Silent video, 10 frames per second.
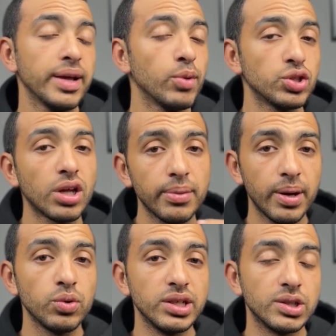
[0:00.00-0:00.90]
معالج
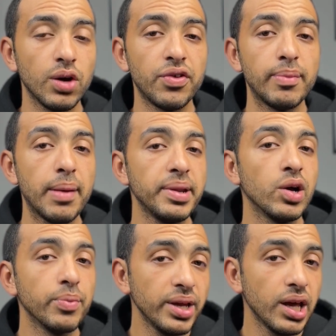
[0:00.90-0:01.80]
محترم قوي سواء في المهام
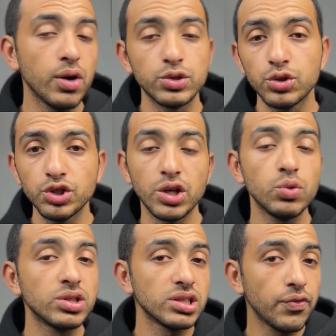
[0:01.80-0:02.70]
اليوميه او السوشيال
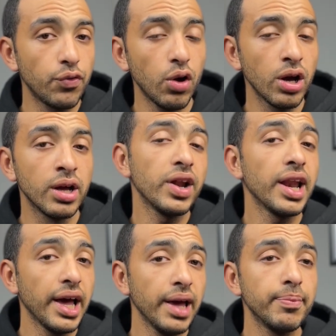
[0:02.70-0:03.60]
والتصفح وفي
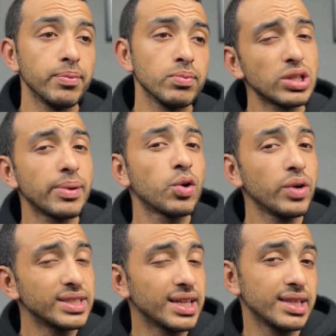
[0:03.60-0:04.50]
الالعاب يعتبر
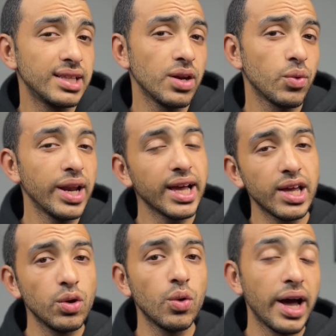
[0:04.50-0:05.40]
كويس جدا
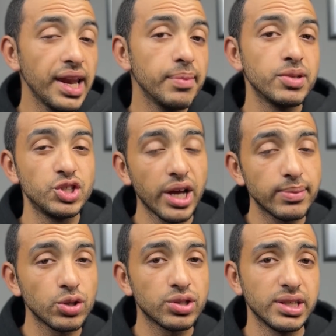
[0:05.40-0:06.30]
ولكنه اقل من الجي
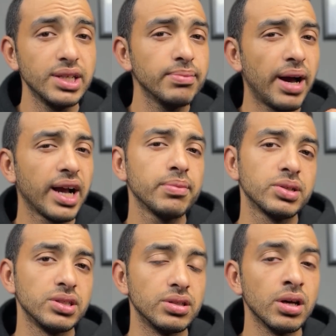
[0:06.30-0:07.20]
95 بحاجات
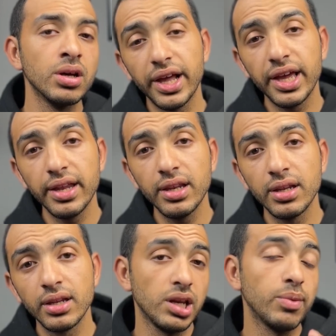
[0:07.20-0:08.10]
بسيطه ولكن
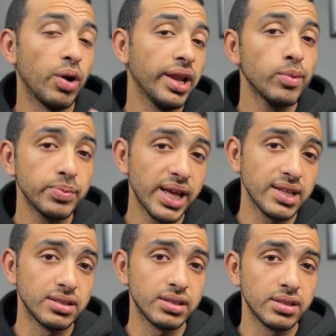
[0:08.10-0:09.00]
يظل معالج
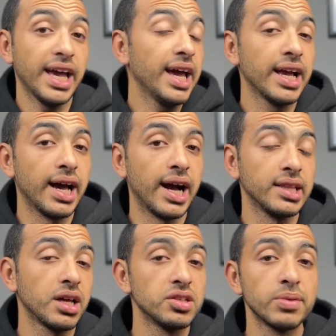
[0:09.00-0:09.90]
ممتاز تاني حاجه
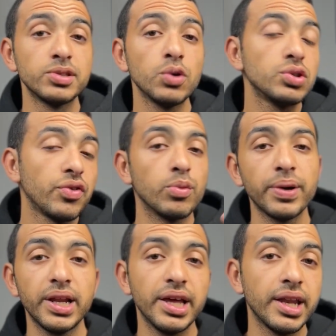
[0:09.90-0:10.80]
عندك نظام صوتي في
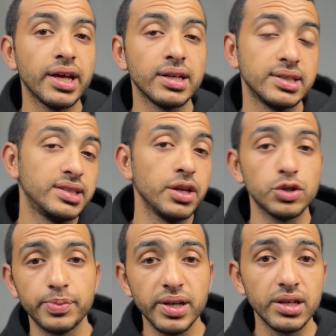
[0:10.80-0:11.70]
الموبايل هنا
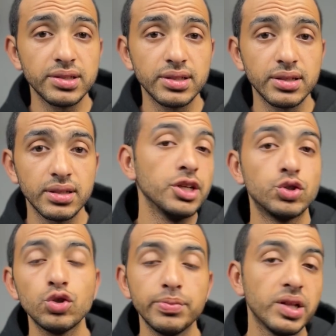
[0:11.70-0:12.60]
ستيريو سبيكرز يعني
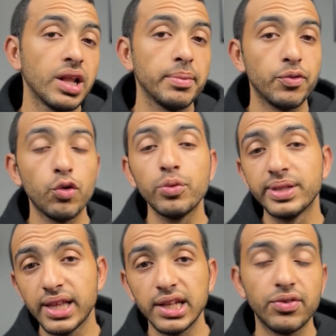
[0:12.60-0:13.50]
الصوت بيطلع من فوق
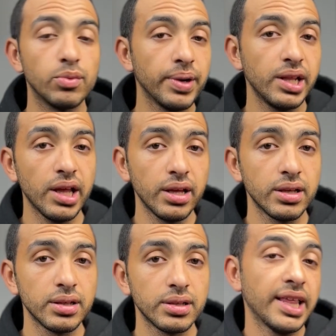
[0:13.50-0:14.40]
ومن تحت في الموبايل ده
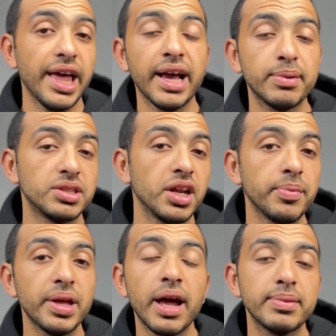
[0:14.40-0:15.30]
تالت حاجه بطاريه
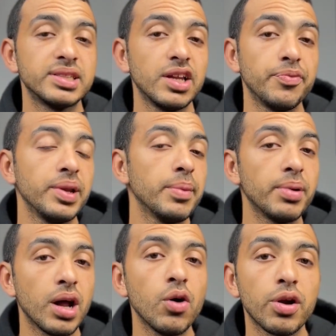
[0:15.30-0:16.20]
كبيره 5000 ملي
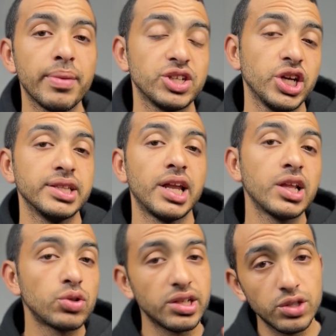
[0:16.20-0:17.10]
امبير اور مع شاحن
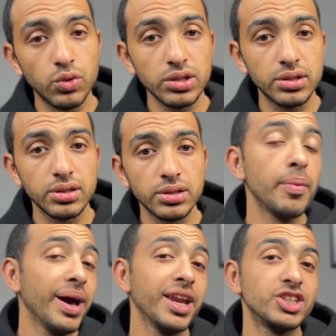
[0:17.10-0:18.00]
33 واط
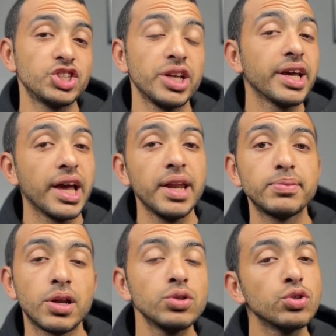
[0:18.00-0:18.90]
رابعا الشاشه هنا جايه
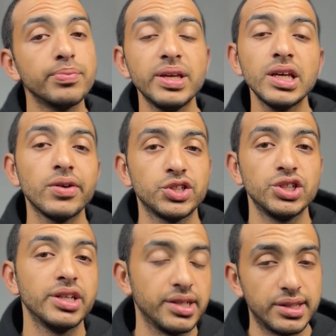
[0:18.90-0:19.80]
لنا بتردد
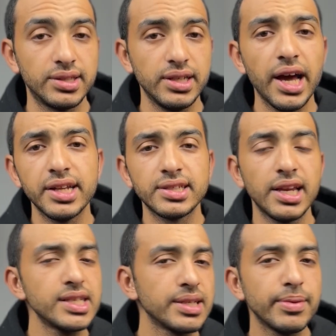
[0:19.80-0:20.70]
120 هرتز يعني
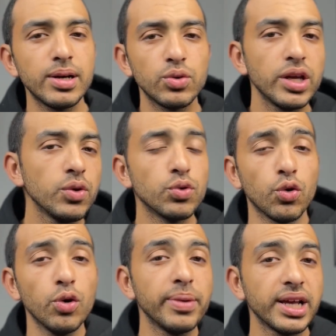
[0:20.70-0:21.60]
سلاسه بقى وايه
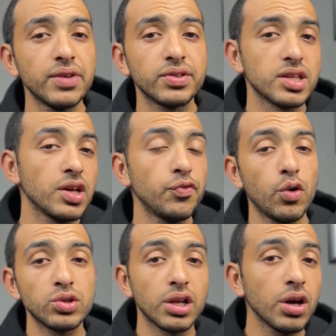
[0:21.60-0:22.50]
ونعومه كده في
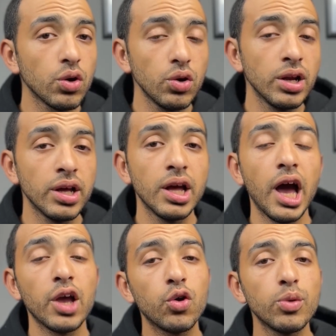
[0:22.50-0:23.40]
التصفح والتنقل
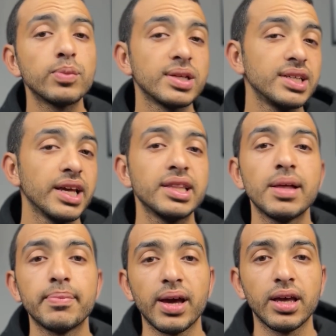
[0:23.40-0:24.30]
هيكونوا ممتازين
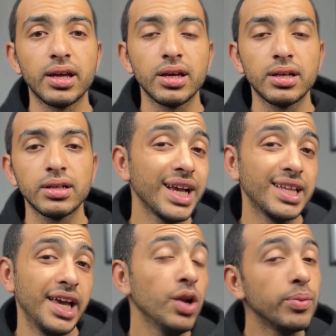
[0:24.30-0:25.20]
جدا معاك
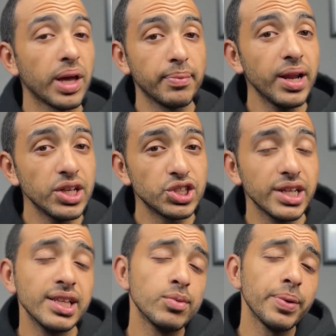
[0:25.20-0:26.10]
ولكن الحلو ما
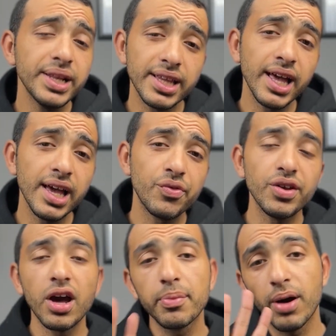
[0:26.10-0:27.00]
يكملش لان الموبايل
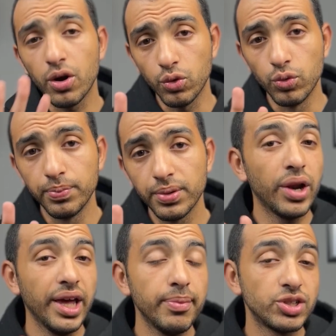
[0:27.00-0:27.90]
ده فيه اربع عيوب
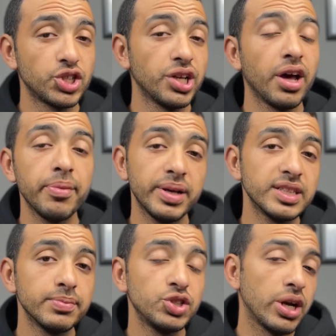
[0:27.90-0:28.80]
اول عيب الشاشه هنا اي
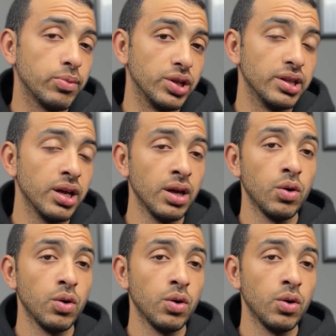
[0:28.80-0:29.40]
بي اس مش اموليد